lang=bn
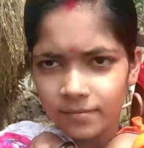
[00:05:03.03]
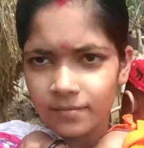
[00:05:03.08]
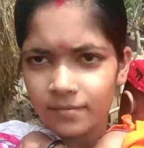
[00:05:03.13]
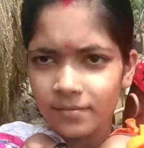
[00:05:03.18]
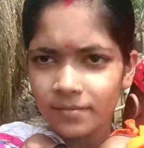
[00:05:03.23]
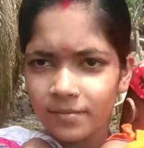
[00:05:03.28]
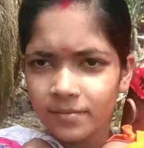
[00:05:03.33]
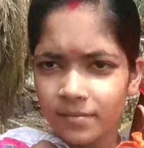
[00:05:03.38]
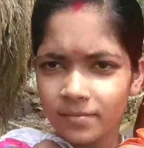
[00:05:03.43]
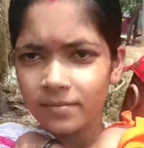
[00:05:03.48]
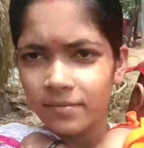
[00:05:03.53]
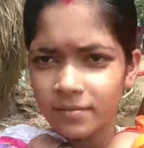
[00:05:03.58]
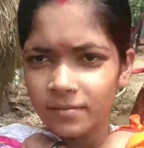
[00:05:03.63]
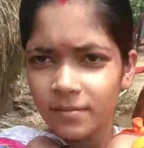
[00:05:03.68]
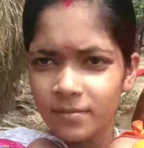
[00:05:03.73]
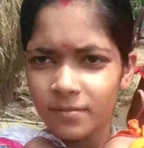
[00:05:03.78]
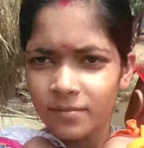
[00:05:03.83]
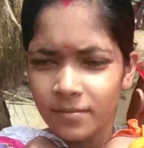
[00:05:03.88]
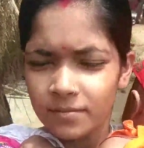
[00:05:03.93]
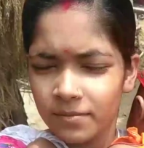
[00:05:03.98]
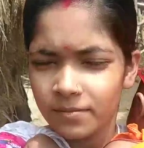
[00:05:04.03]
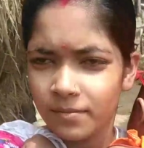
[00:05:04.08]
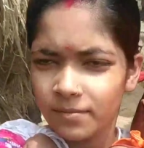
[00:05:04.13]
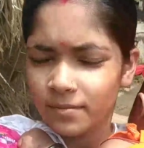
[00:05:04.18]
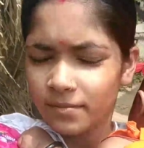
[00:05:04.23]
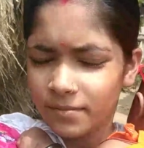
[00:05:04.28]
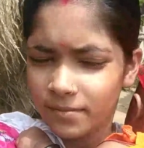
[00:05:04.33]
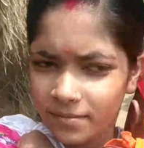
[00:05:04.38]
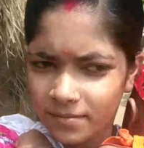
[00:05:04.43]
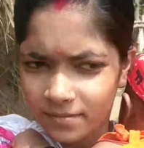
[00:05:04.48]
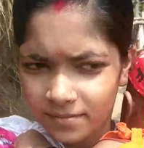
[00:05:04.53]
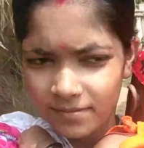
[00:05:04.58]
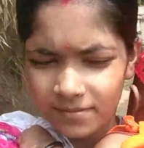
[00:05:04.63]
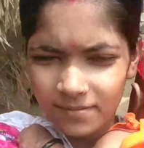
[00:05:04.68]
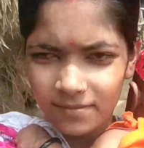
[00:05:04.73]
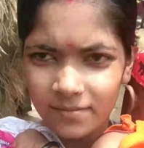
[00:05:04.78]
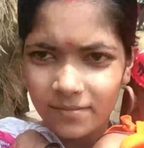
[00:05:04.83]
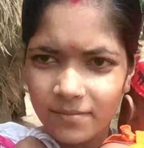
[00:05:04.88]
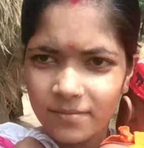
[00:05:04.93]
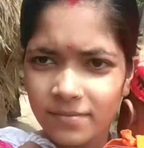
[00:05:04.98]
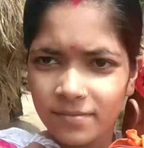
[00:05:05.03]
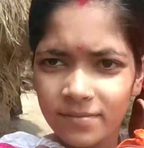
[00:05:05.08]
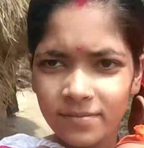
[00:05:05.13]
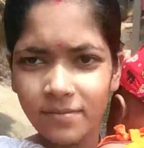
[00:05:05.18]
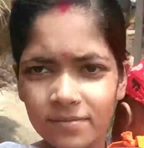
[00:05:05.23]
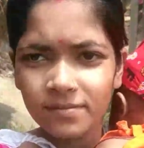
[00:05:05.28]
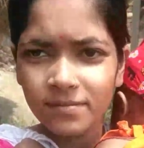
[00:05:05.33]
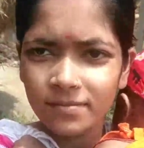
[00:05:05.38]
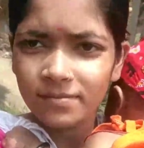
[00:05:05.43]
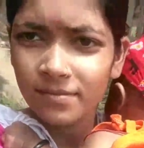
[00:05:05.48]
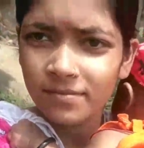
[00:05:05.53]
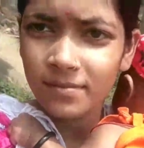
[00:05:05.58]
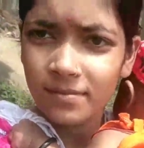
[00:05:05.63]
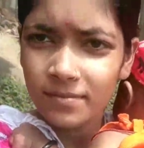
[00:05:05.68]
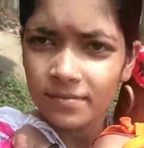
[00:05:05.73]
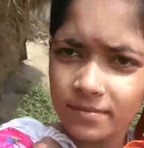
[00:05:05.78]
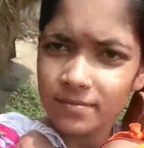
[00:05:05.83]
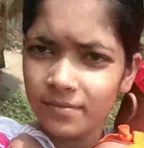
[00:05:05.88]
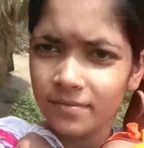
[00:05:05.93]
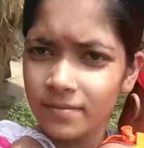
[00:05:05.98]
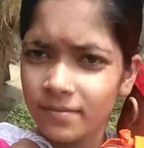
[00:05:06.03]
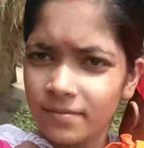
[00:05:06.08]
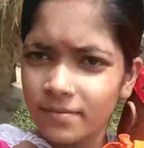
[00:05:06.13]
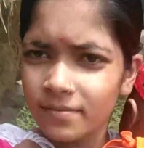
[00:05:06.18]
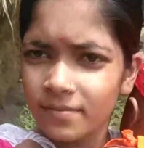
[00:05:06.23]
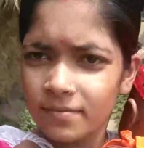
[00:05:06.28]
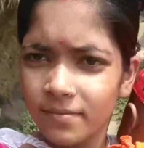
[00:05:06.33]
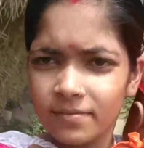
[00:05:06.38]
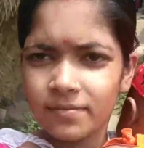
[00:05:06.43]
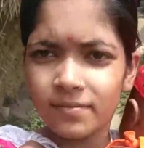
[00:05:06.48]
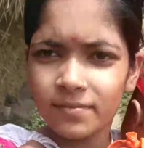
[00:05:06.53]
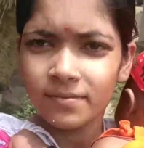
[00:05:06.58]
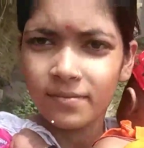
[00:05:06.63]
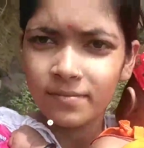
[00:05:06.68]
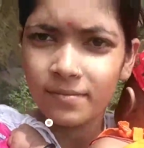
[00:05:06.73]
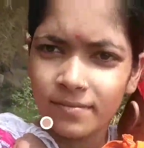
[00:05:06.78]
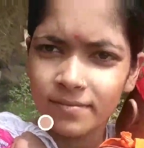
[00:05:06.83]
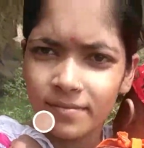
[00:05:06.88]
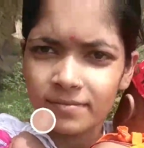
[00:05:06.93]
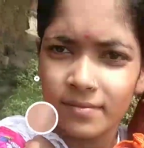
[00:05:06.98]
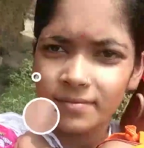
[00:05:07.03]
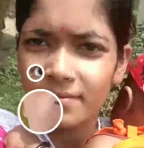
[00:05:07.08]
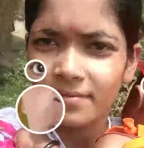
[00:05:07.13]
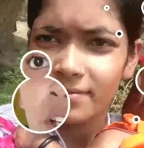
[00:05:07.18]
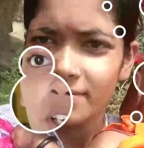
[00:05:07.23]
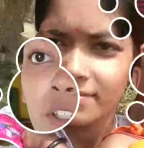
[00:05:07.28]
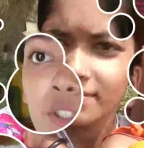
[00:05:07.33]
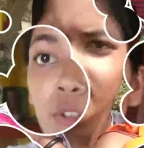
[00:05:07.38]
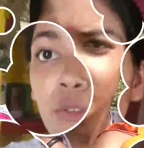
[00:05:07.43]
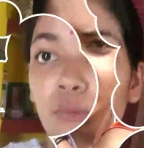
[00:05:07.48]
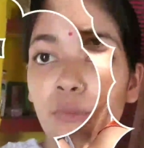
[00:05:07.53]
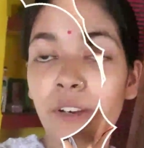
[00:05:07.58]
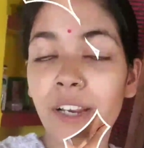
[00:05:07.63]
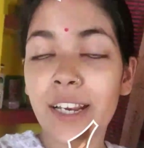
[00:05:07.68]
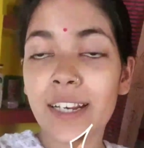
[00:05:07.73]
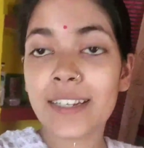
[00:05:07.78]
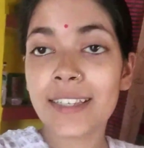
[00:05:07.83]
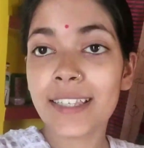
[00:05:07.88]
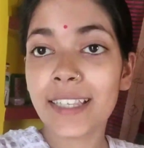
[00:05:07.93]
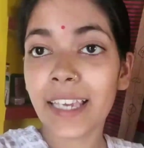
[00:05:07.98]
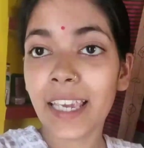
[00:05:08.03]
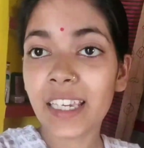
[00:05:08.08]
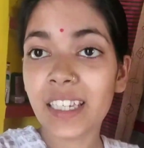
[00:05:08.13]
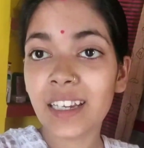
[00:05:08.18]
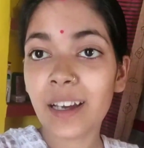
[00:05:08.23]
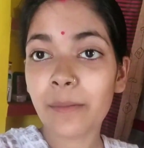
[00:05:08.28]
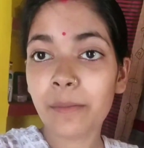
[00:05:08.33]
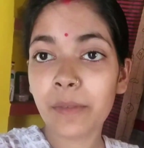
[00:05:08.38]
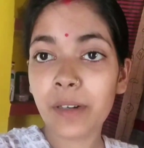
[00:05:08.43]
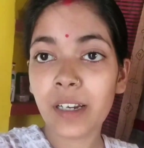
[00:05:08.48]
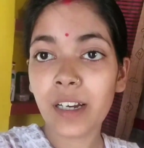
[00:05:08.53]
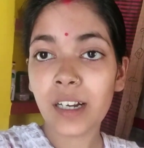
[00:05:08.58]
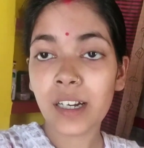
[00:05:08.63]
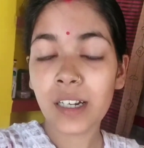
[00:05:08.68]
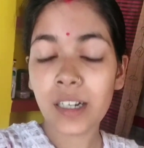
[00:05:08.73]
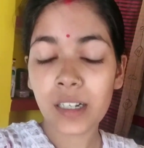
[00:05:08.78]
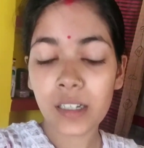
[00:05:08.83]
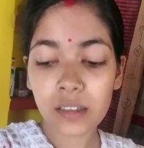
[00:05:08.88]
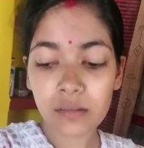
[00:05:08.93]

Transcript: পারবো না কো তুই একটু নিয়েছ তো তাই আমি ওকে এখন নিয়ে যাচ্ছি ও এখন এই আমরা